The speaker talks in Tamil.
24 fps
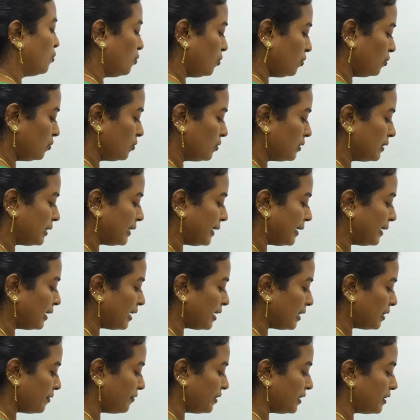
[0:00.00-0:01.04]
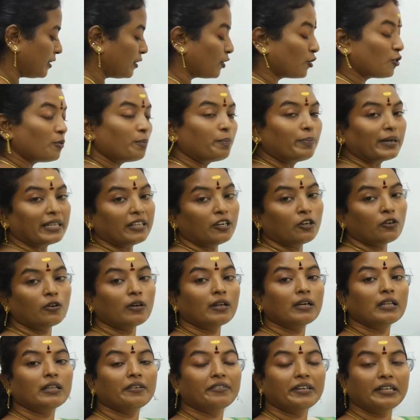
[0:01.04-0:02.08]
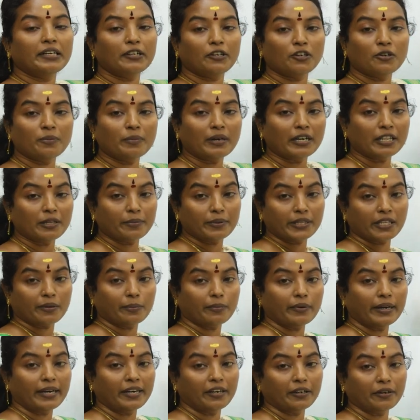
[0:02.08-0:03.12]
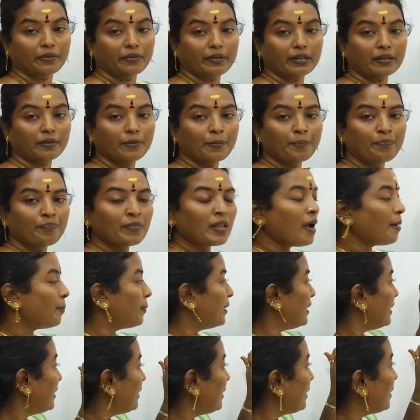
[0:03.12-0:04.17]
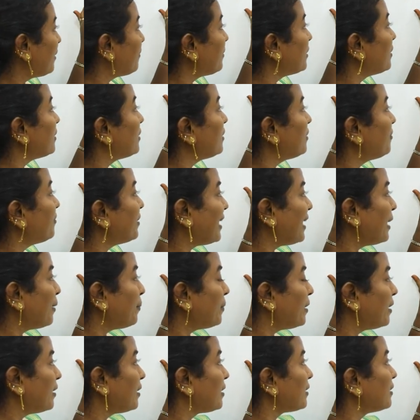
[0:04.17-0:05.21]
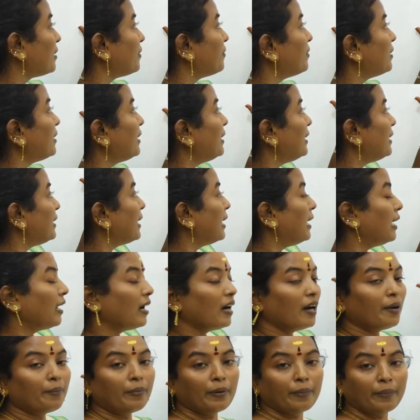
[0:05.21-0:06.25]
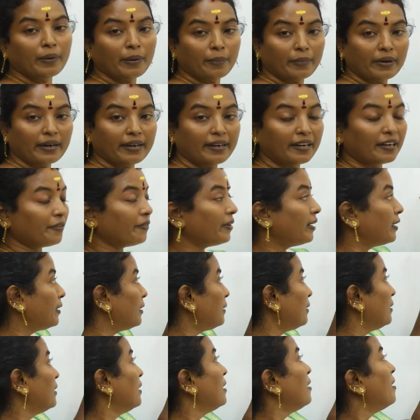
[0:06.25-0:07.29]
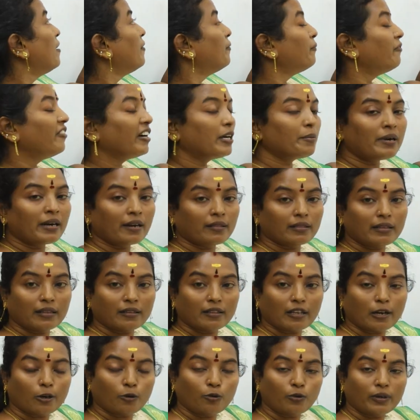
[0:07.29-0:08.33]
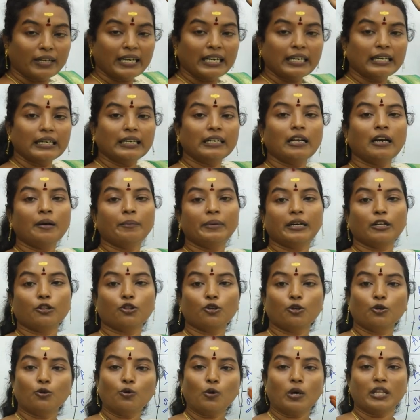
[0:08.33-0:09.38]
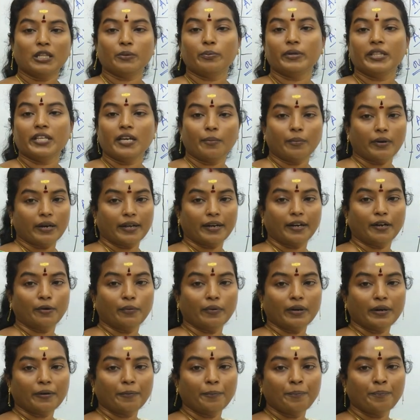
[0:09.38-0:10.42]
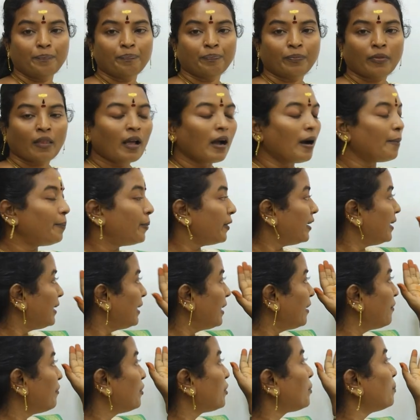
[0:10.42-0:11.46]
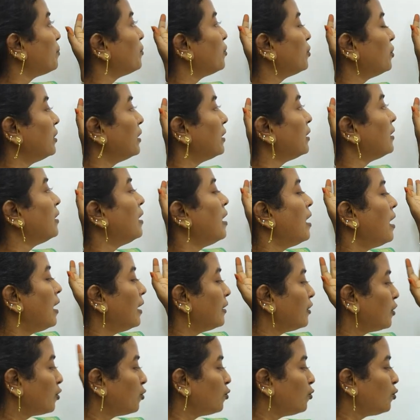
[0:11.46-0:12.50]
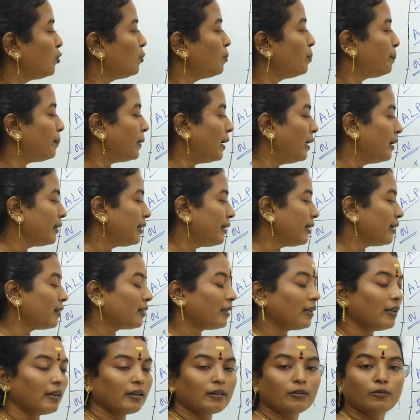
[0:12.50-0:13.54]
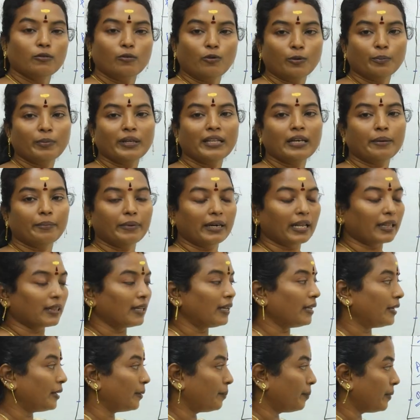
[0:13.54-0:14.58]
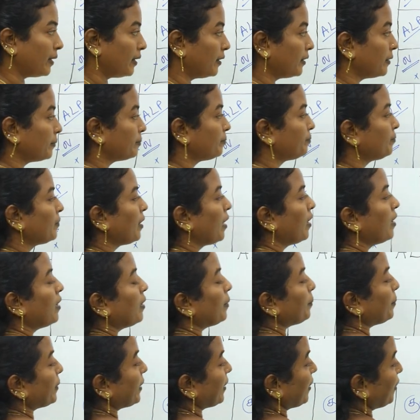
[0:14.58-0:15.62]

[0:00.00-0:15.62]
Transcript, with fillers: குரு ரெண்டாவது வீட்டிற்கும் பதினொன்றாவது வீட்டிற்கும் ஆதிபத்தியம் ஆயிடுவார் இப்போ இங்கே வந்து விரயமாக இருந்தவர் இங்கே லாபமாக மாறிடுவார் வருமானத்தை தரக்கூடிய ரெண்டாம் இடத்திற்கும் அதிபதியாக மாறிடுவார் அப்போ இங்கே வரும்போது அந்த குரு பாக்கியத்தில் ஒன்பதாம் இடத்துல இருப்பார் இப்போ